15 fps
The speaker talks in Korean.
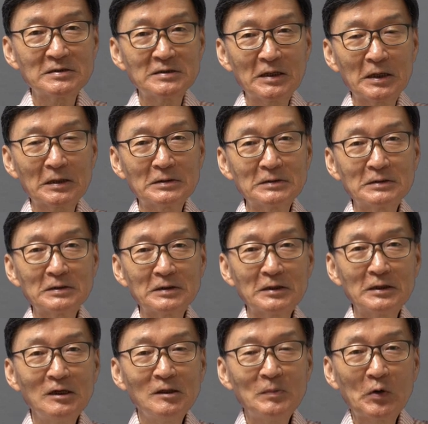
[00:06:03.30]
이제 그
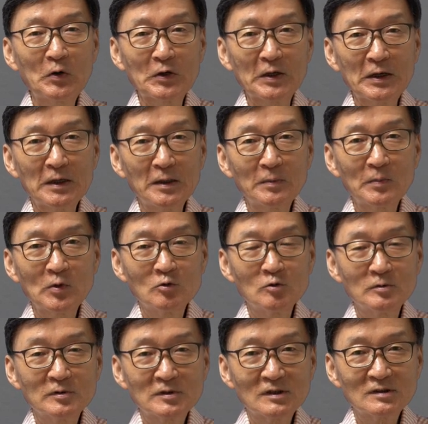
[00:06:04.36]
일본이
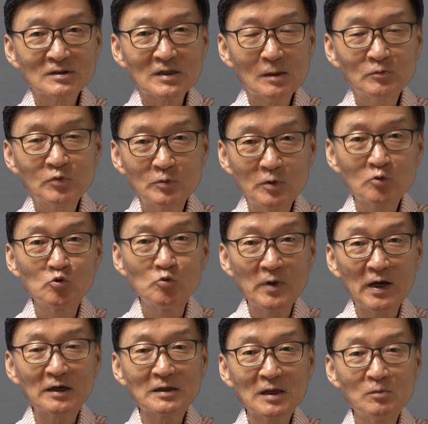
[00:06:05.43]
미국부터 상품을
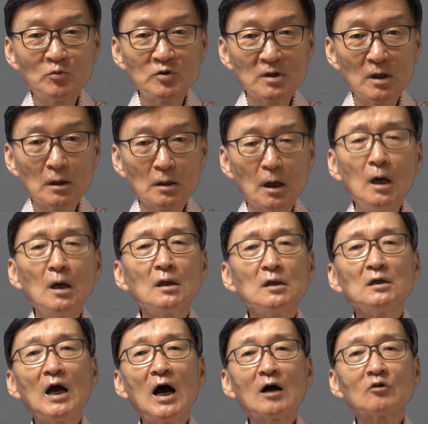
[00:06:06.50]
구매하는 게 문제인데
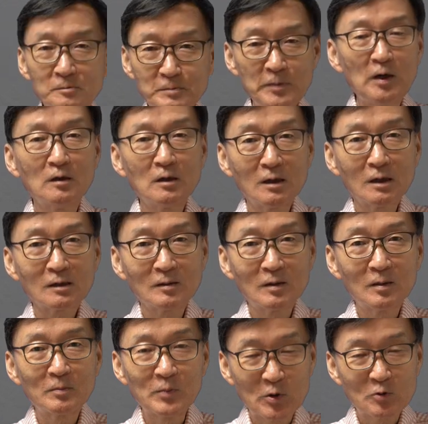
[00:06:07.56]
야, 특별
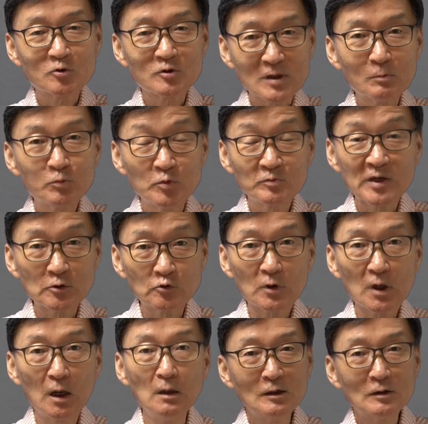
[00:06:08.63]
미국 상품
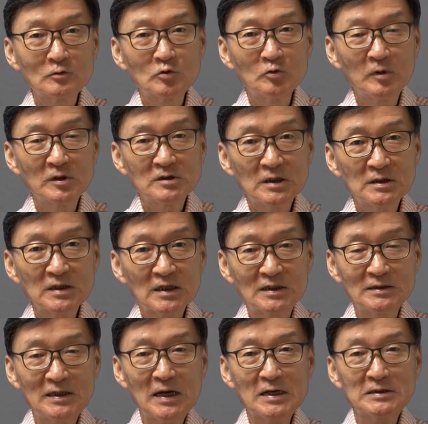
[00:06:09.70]
사줄게. 두 번째 이제
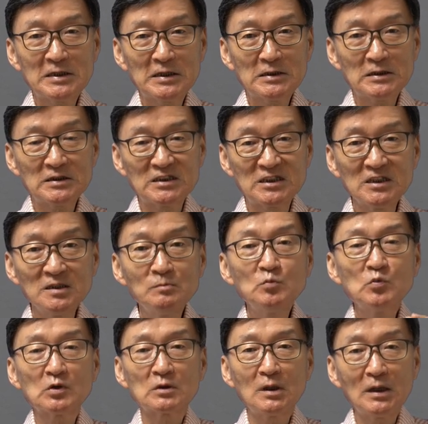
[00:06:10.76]
그 당시에는
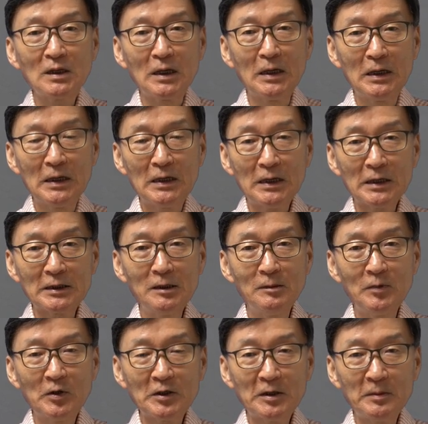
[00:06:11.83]
직물을
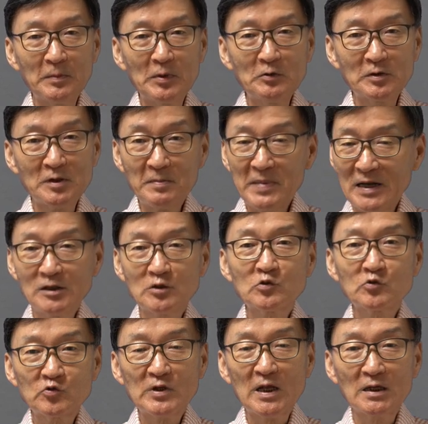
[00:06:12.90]
일본이 미국에다 많이
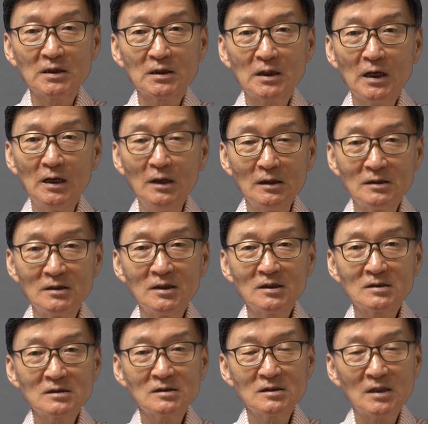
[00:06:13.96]
수출했는데
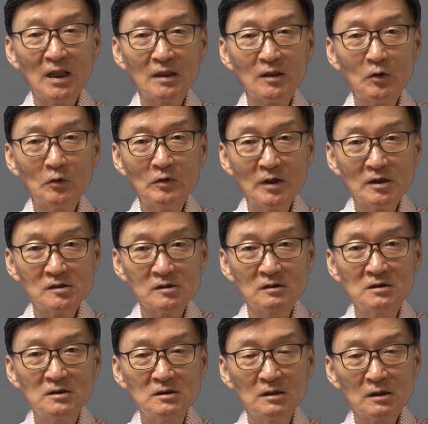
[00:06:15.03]
닉슨 대통령이
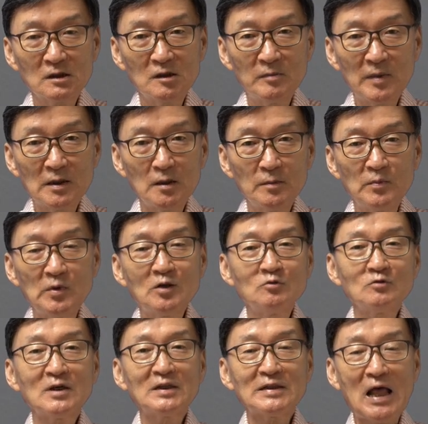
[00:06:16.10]
정치적 기반이
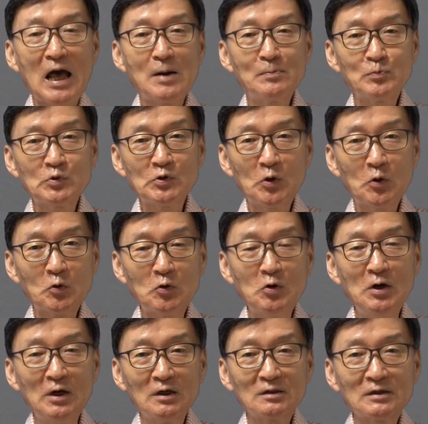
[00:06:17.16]
미국의
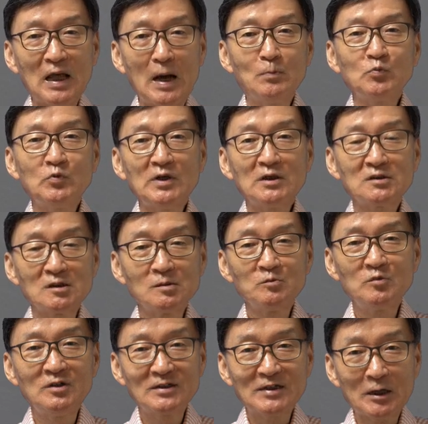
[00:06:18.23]
남부였고 남부의
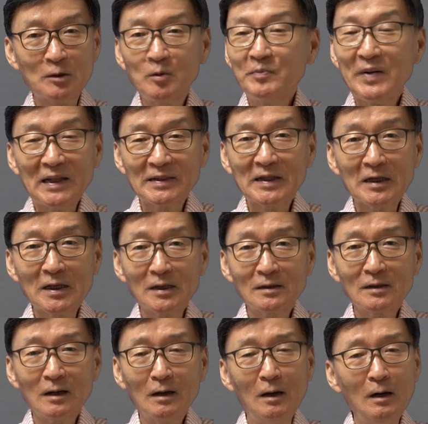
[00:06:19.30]
직물 산업이
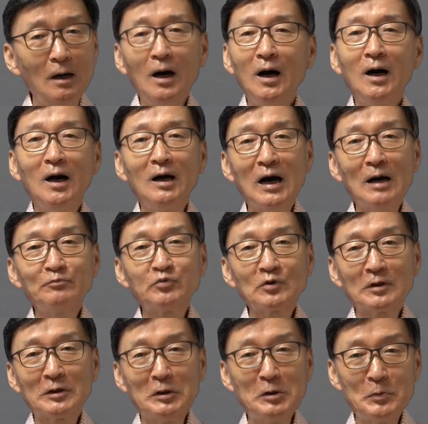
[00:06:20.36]
발달했대요. 아,
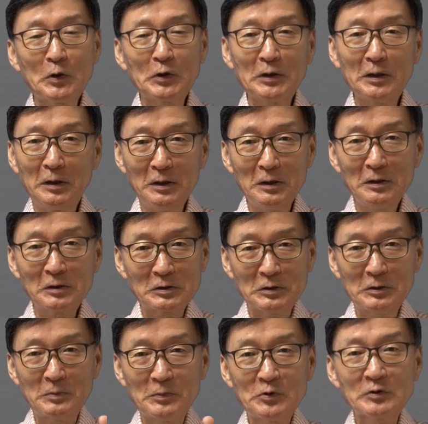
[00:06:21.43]
앞으로 일본이
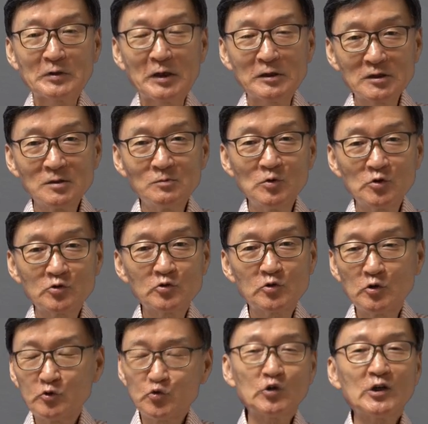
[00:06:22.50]
그 미국에 대한 직물
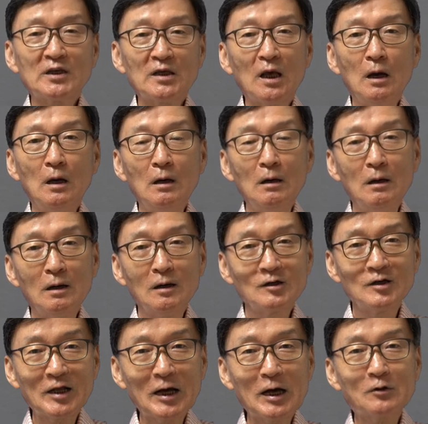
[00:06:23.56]
수출 줄일게.
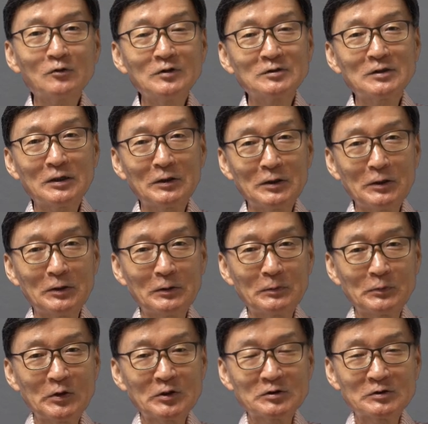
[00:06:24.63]
그래갖고 이제 이
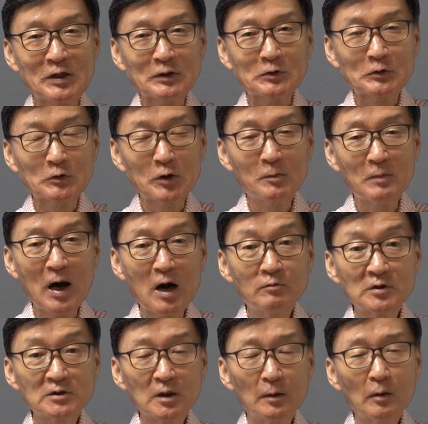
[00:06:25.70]
닉슨 대통령의
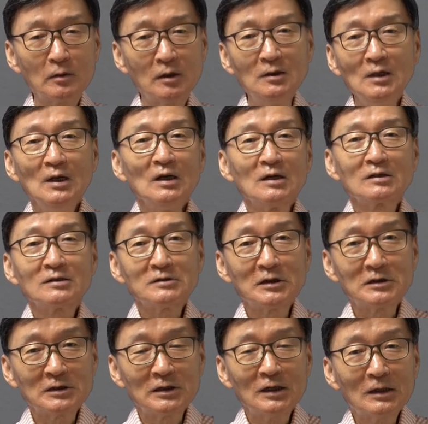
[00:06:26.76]
마음을 잡았고 그
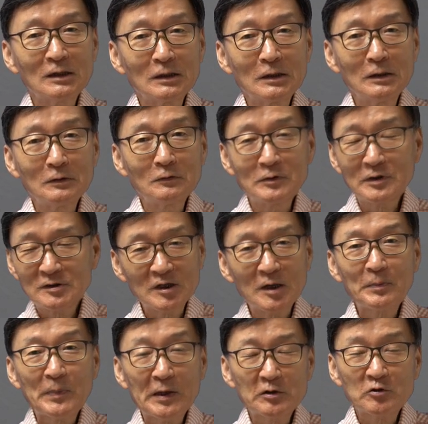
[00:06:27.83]
대신 우리
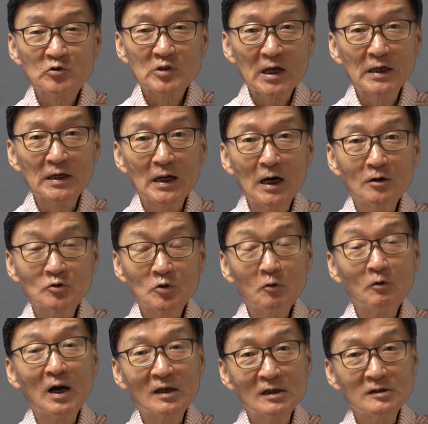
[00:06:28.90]
재팬이 차이나하고
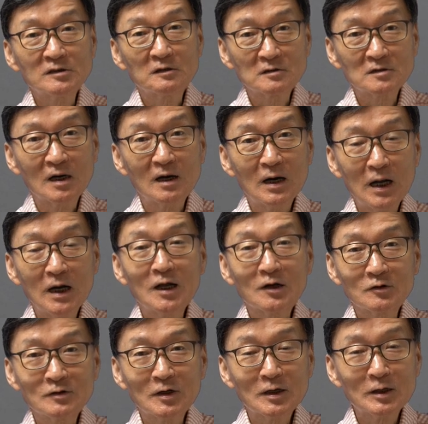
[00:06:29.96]
좀 관계를 정상화
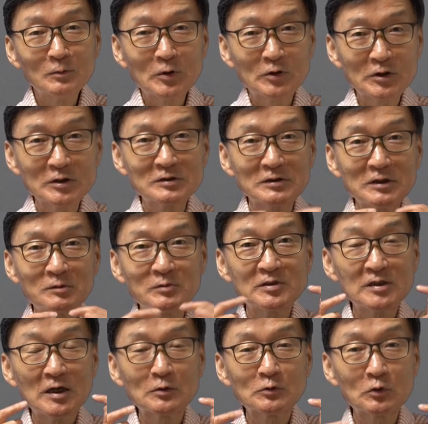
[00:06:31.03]
하려고 한다 그러니까 뭐 닉슨이
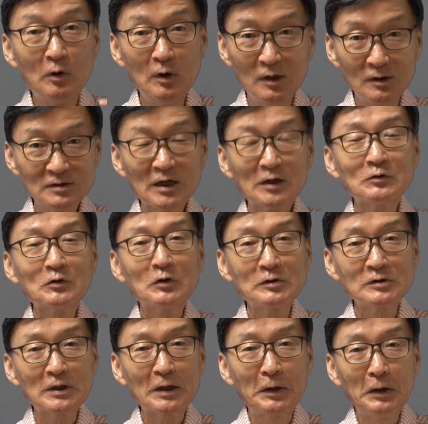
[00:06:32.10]
입시 해주고 자기도
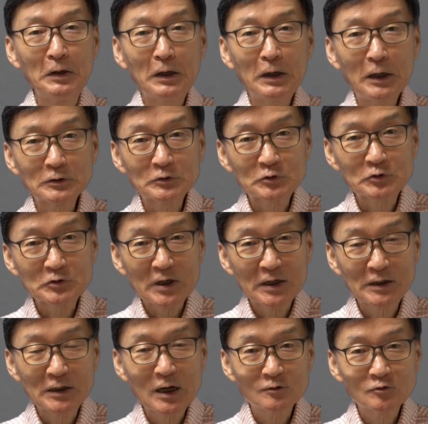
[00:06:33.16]
이제 아,
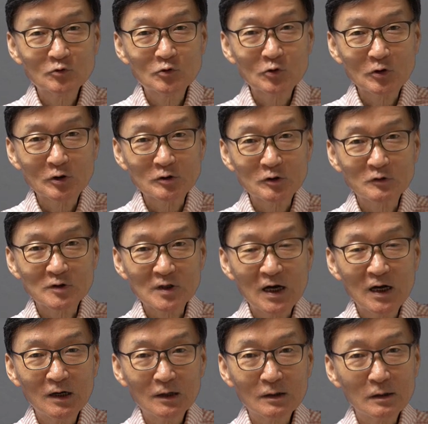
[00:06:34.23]
차이나하고 국교
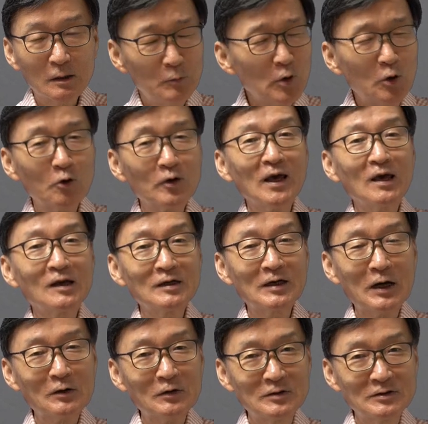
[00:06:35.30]
정상화 하려고 하니까 뭐 오케이
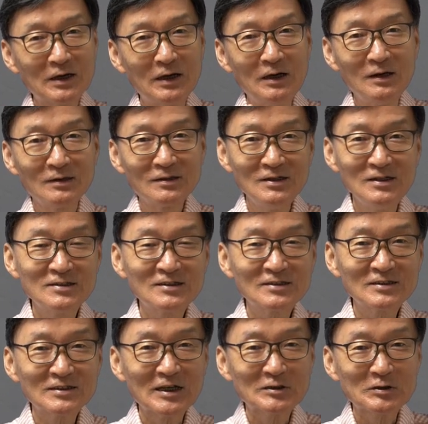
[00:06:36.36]
그래갖고 이제
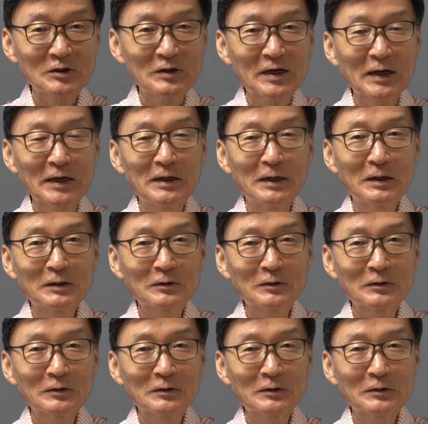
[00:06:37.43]
일사천리로 가